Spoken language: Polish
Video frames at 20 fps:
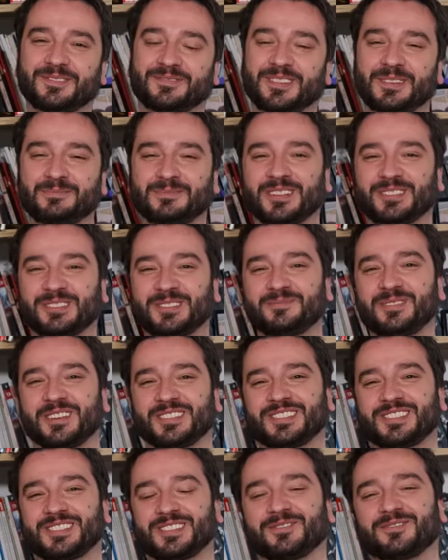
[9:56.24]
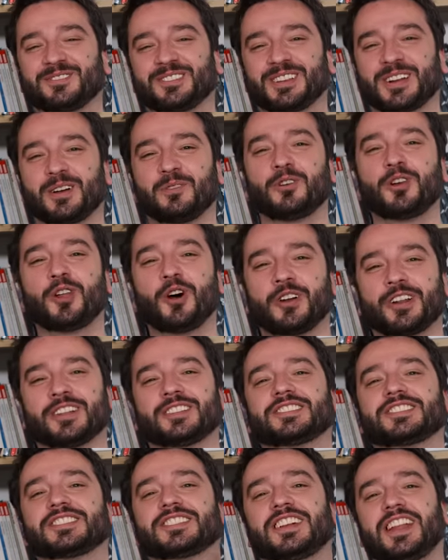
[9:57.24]
Wiem natomiast, że wygrał
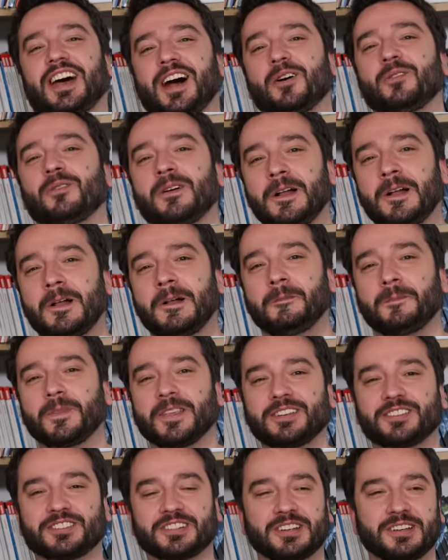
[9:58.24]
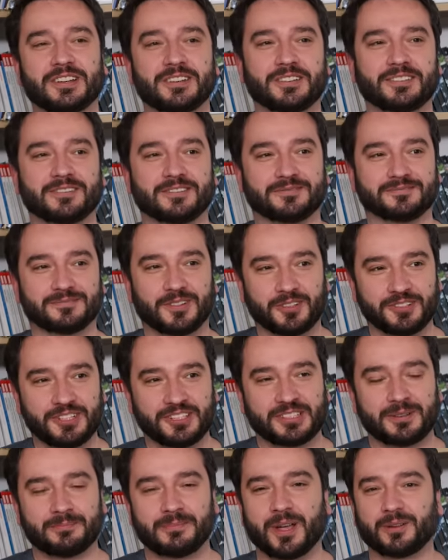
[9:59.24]
Lawrence Lau i że
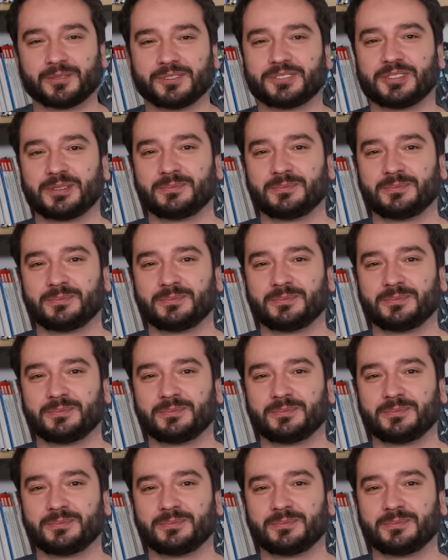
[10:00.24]
oni tam mają do